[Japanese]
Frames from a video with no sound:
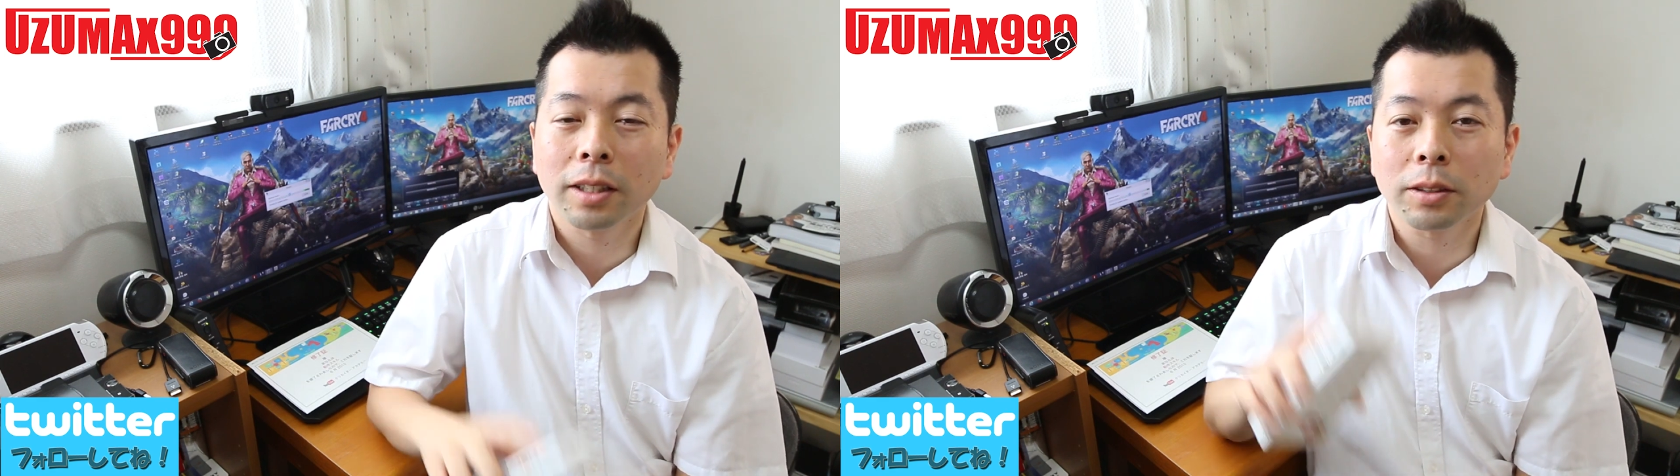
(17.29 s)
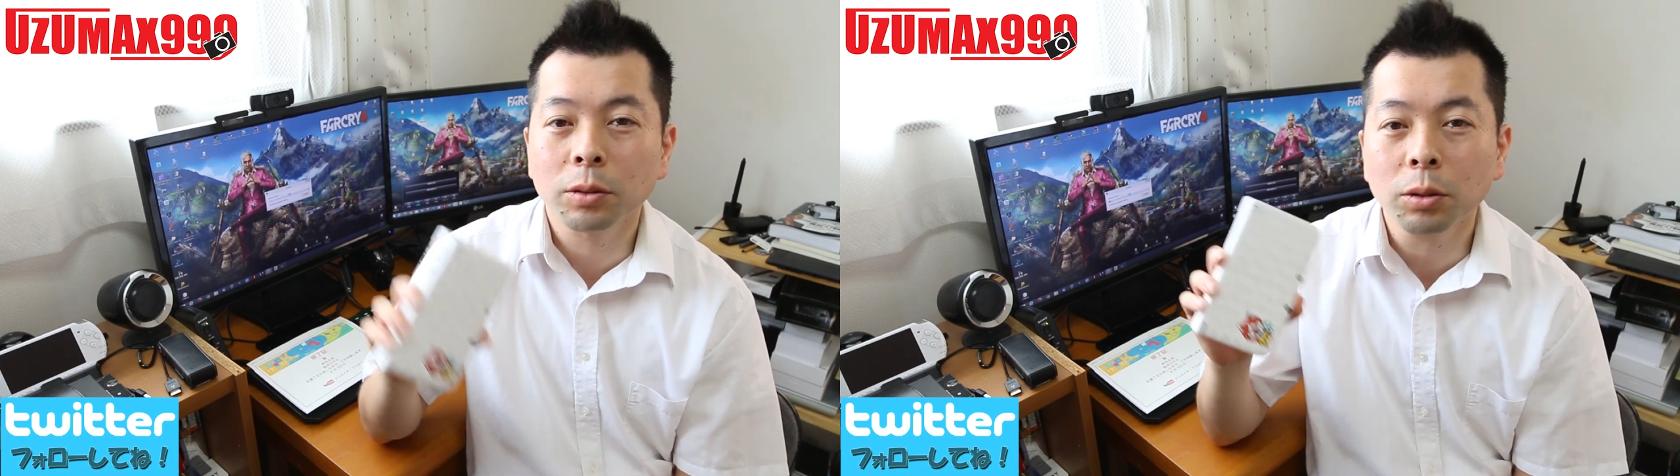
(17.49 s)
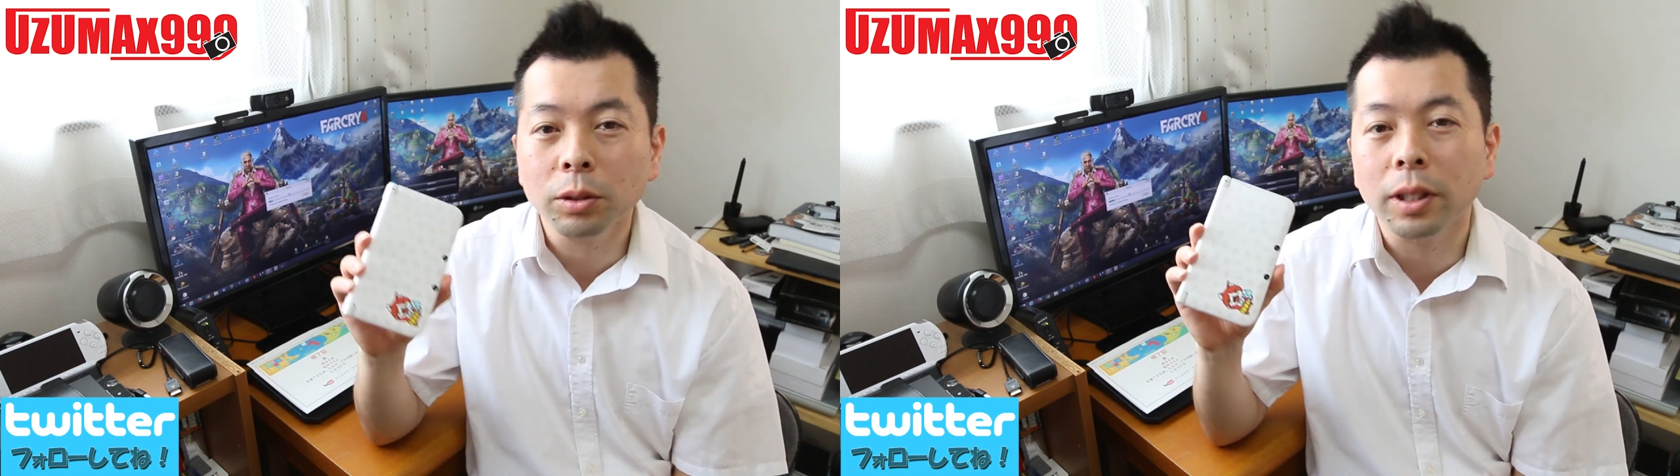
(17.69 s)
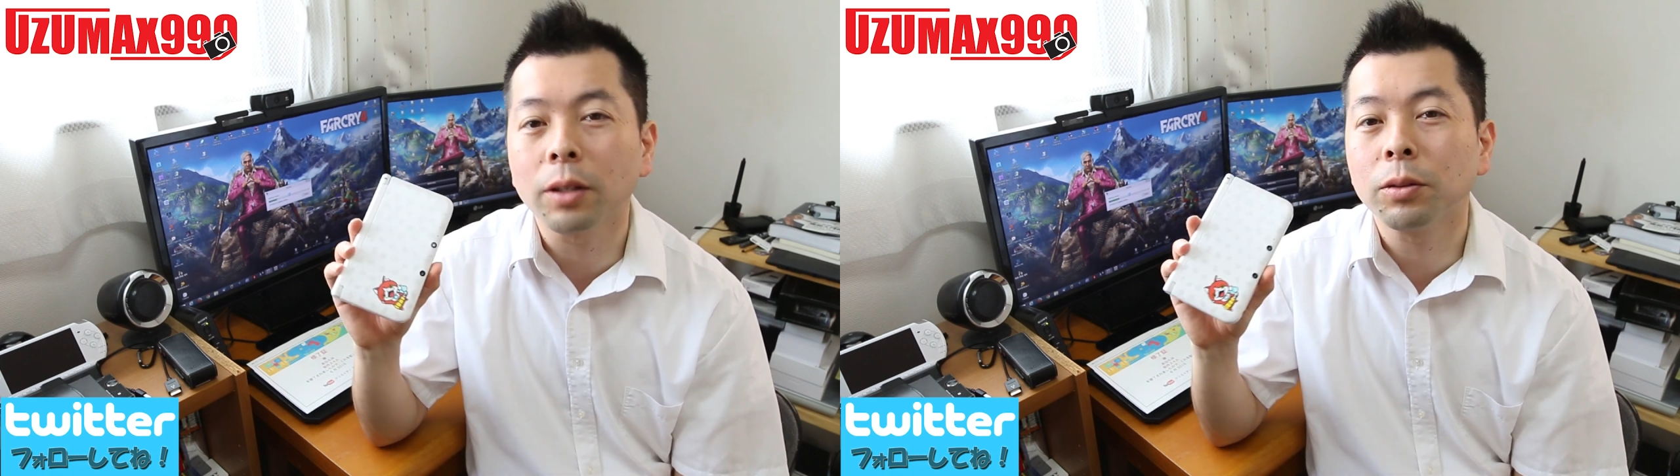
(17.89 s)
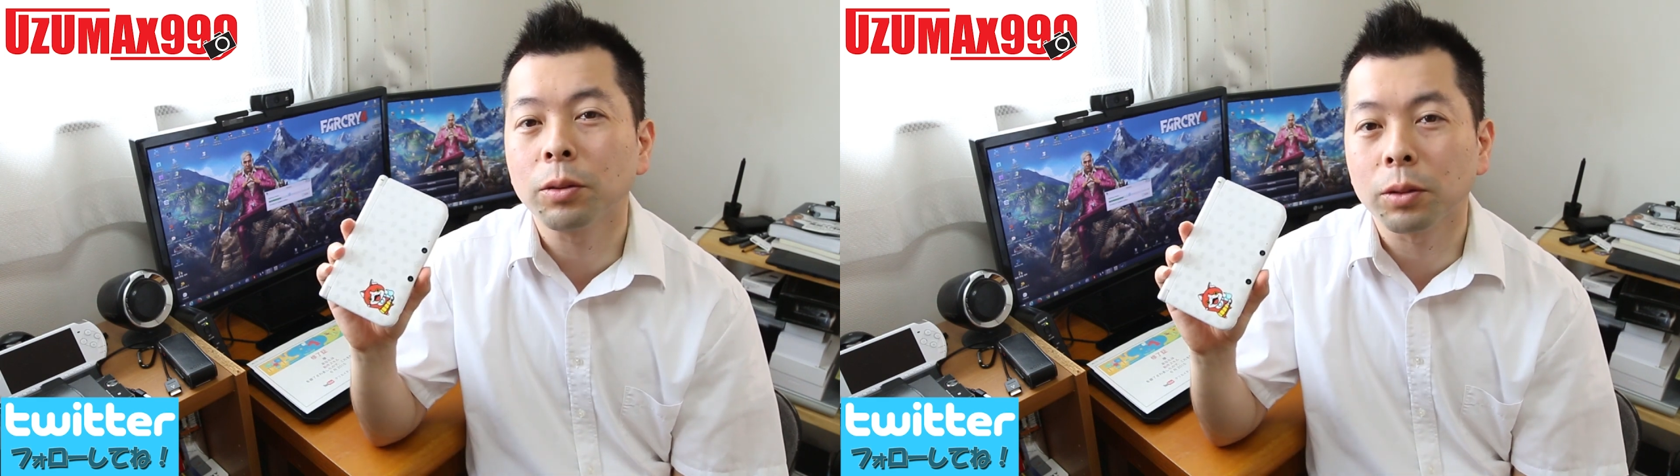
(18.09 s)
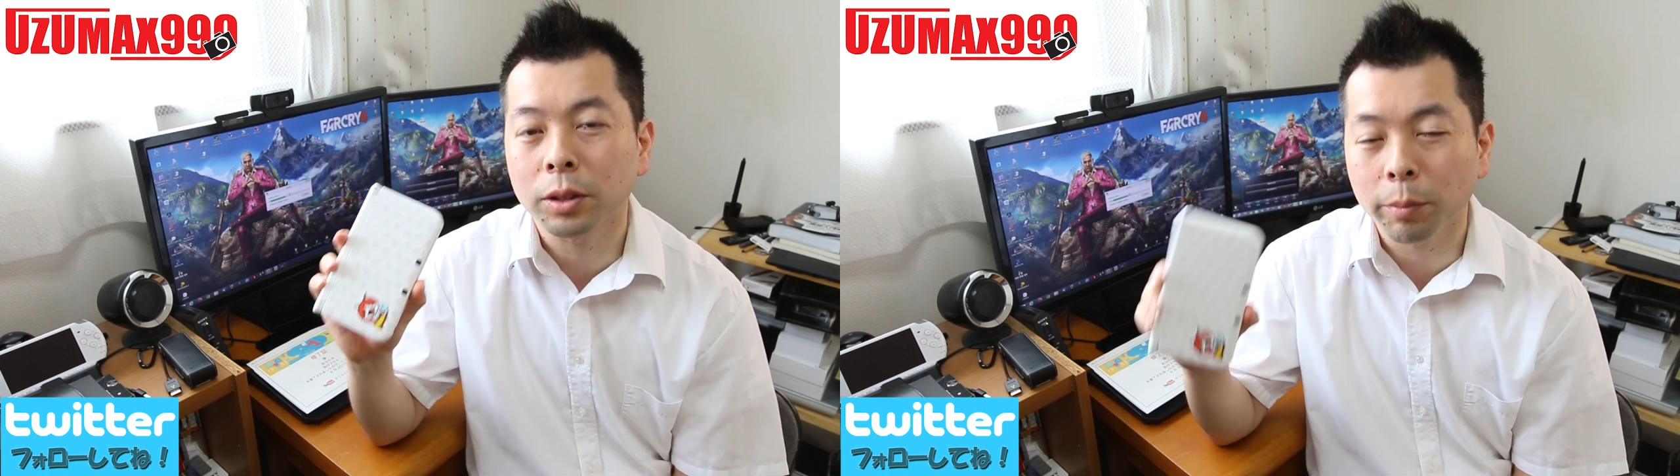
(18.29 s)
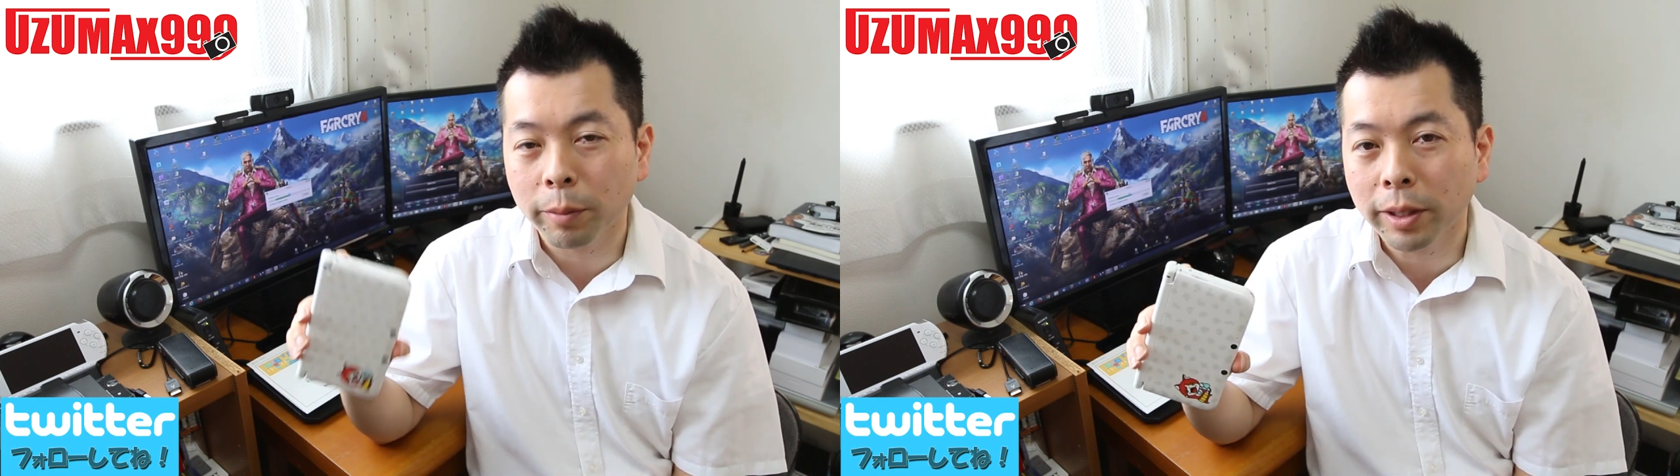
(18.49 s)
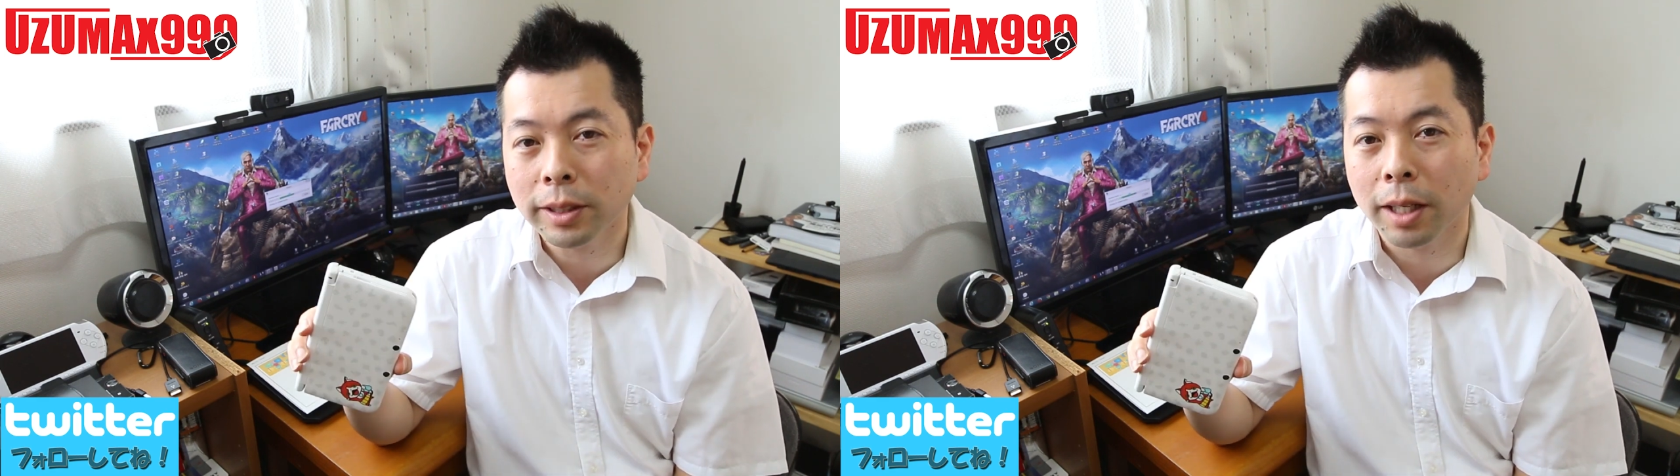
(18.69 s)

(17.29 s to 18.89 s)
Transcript: 早速ダウンロードしてみまし